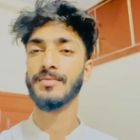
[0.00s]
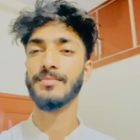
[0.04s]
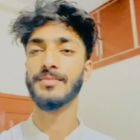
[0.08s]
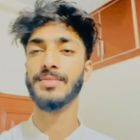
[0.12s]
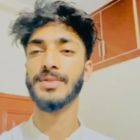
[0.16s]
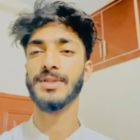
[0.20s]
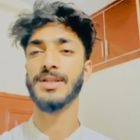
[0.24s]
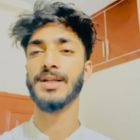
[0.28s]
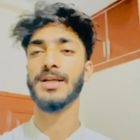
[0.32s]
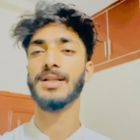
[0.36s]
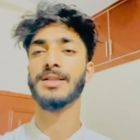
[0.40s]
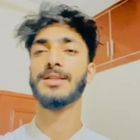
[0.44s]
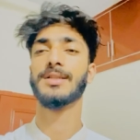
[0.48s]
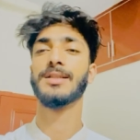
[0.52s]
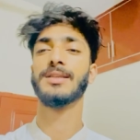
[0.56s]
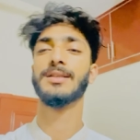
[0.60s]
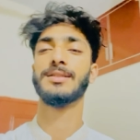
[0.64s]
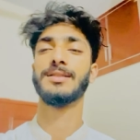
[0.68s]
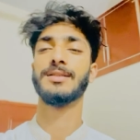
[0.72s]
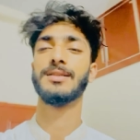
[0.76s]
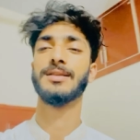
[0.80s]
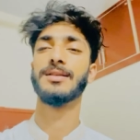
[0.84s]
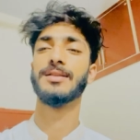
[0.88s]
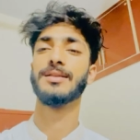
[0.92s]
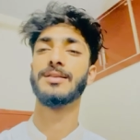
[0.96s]
बताते हैं
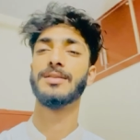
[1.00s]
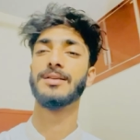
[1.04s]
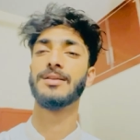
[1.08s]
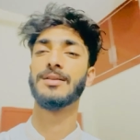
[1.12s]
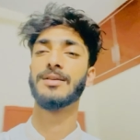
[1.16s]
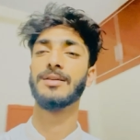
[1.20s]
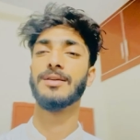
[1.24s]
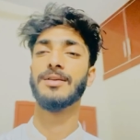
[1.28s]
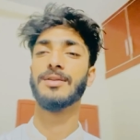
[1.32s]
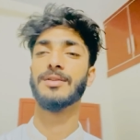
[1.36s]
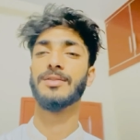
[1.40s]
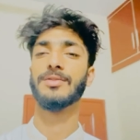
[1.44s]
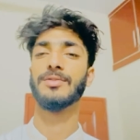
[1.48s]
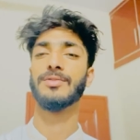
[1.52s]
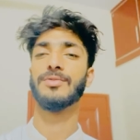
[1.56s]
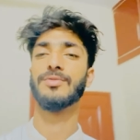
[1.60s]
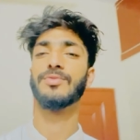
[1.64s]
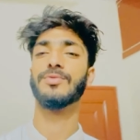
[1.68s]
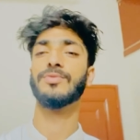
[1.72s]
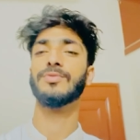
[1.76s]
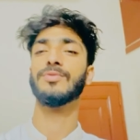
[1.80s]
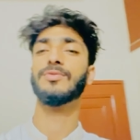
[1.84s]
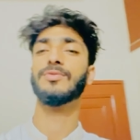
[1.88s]
तो